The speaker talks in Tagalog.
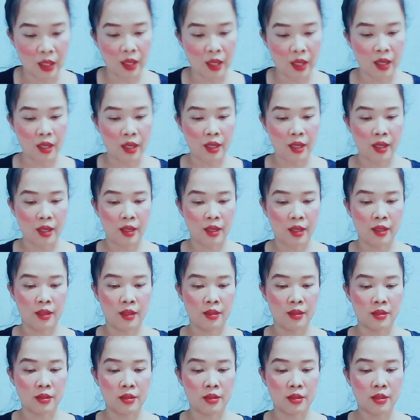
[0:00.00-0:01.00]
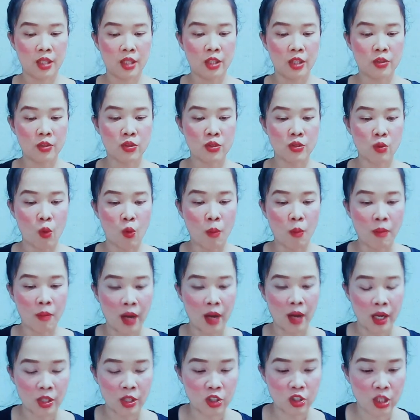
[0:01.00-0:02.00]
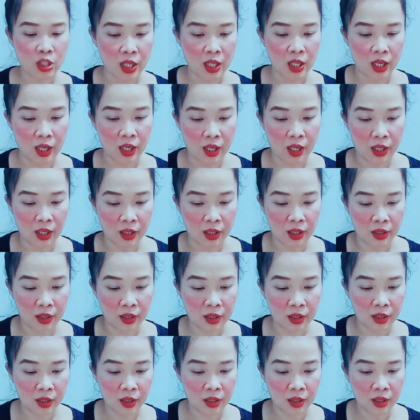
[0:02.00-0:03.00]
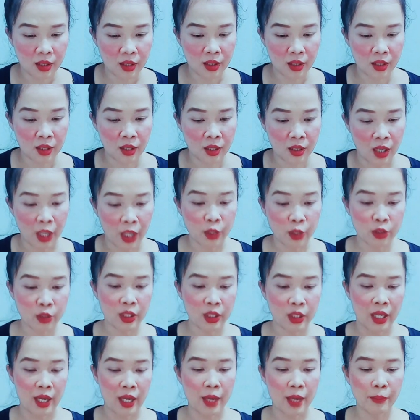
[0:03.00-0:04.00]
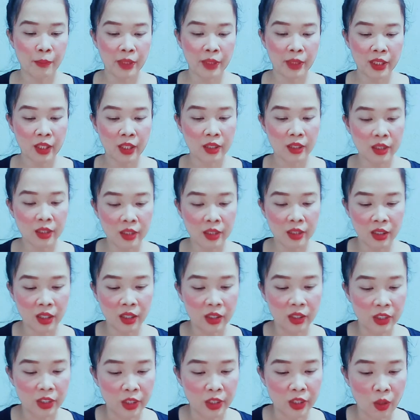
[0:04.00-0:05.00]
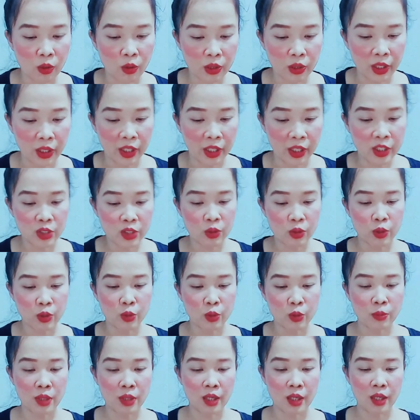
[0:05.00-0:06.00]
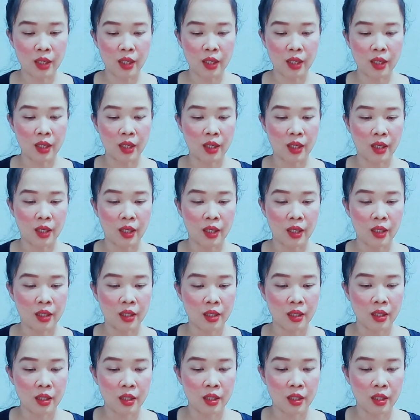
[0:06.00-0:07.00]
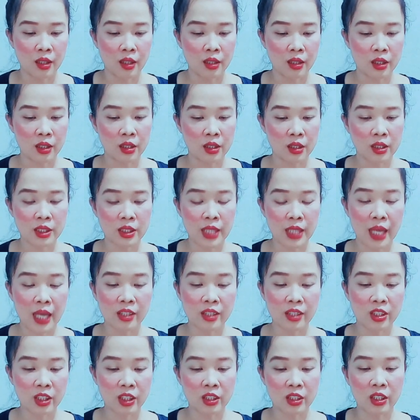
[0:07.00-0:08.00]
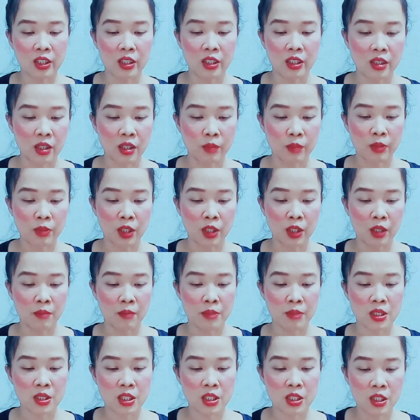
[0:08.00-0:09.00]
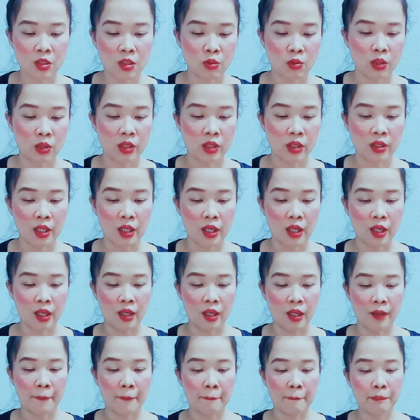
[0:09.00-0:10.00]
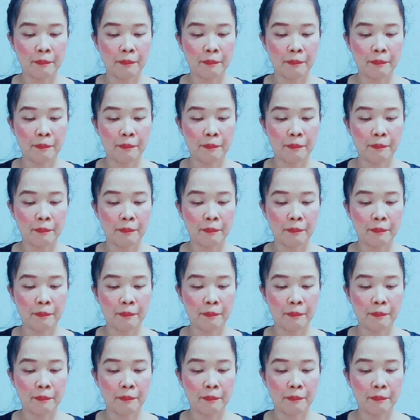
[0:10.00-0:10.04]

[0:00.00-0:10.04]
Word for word: uh, thank you so much. And, ayun nga. Uh, may dadagdag lang din ako guys. So, yung mga listahan din na tinatanggap ng embassy tulad ng